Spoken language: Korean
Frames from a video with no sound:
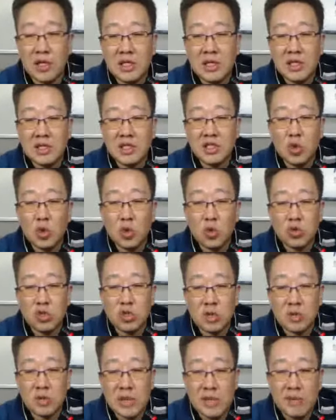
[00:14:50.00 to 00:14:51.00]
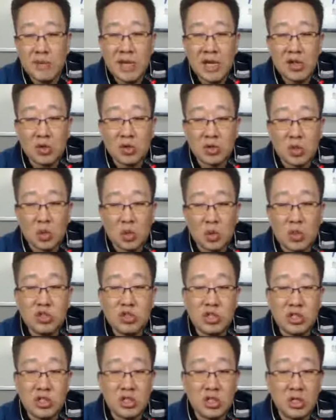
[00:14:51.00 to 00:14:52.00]
소우처럼 재미난 영상 올릴
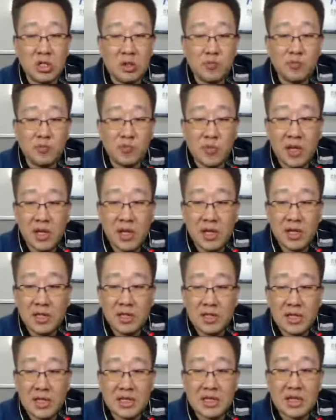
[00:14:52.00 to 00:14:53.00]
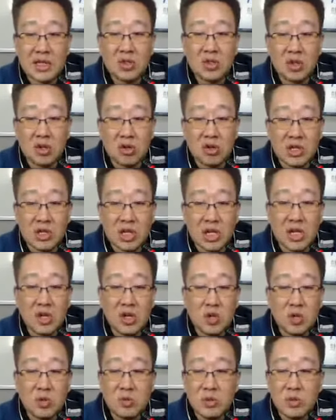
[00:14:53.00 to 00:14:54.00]
수 있어요. 대사도 들어가고 되게
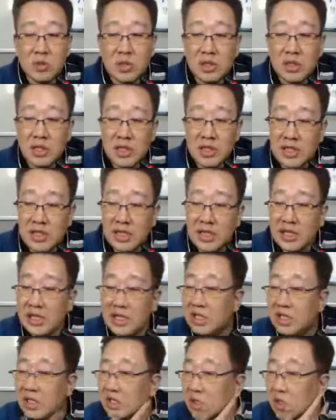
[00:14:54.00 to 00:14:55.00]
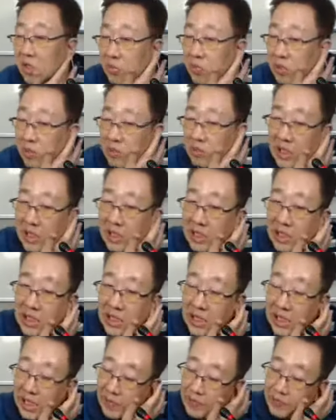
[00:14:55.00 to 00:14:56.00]
요즘 인기 있는 어플입니다. 여기
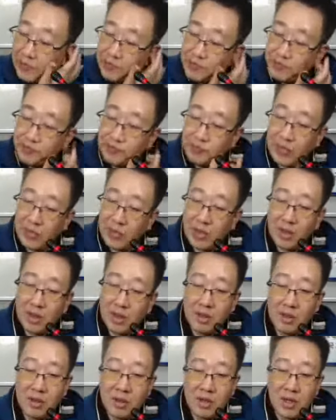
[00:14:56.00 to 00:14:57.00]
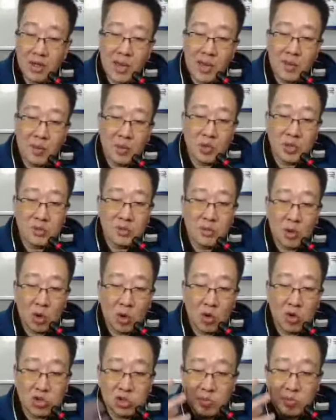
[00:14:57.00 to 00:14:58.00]
되게. 한번 보시면
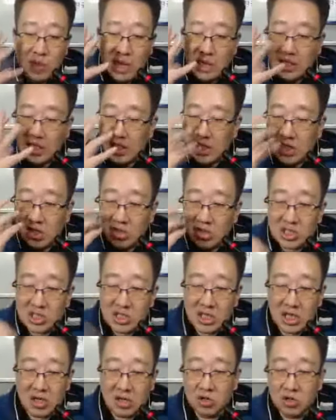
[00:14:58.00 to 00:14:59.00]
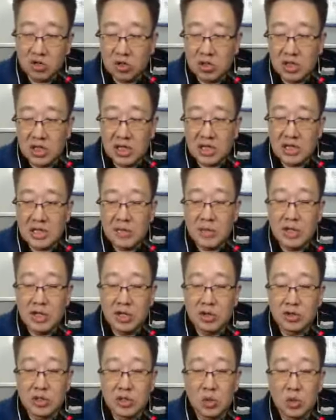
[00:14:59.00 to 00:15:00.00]
얼굴도 막 이렇게 일그러지게 하고도 되게 재밌는
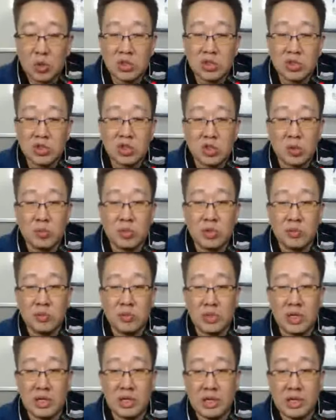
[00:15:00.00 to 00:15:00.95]
영상 올릴 수 있는 어플입니다.